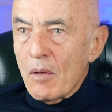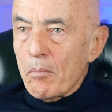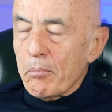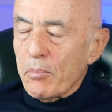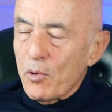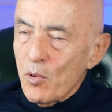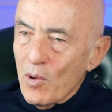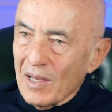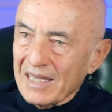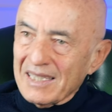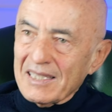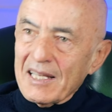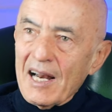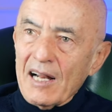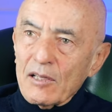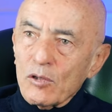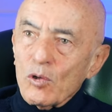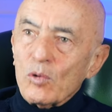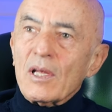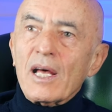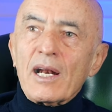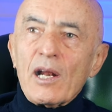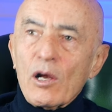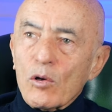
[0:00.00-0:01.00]
Più
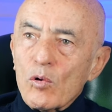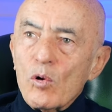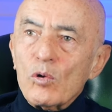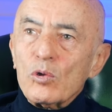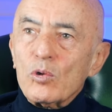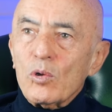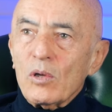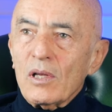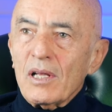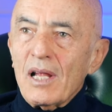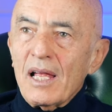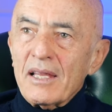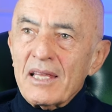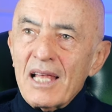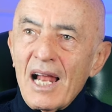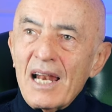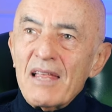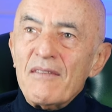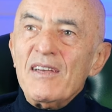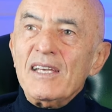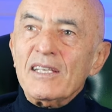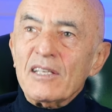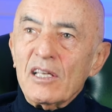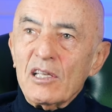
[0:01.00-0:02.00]
attratto dal racconto,
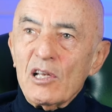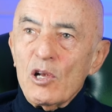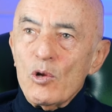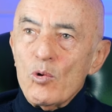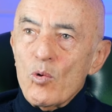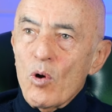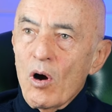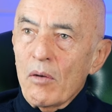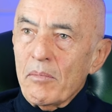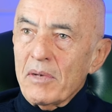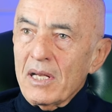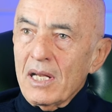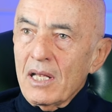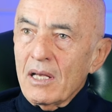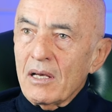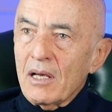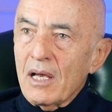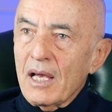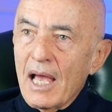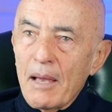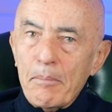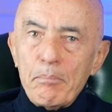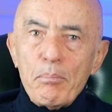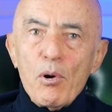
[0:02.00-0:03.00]
dalle vite degli uomini
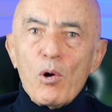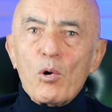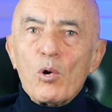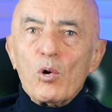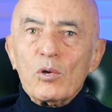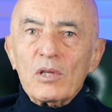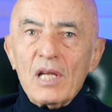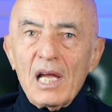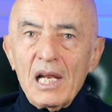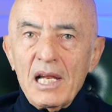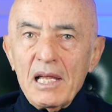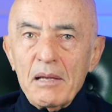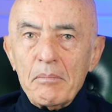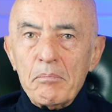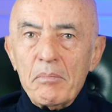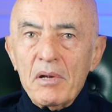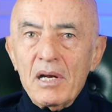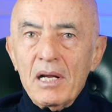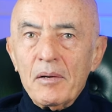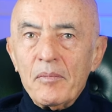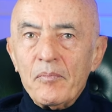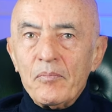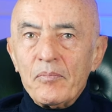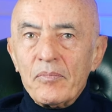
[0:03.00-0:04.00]
e poco dai
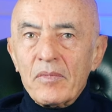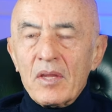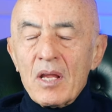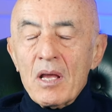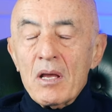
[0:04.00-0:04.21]
libri.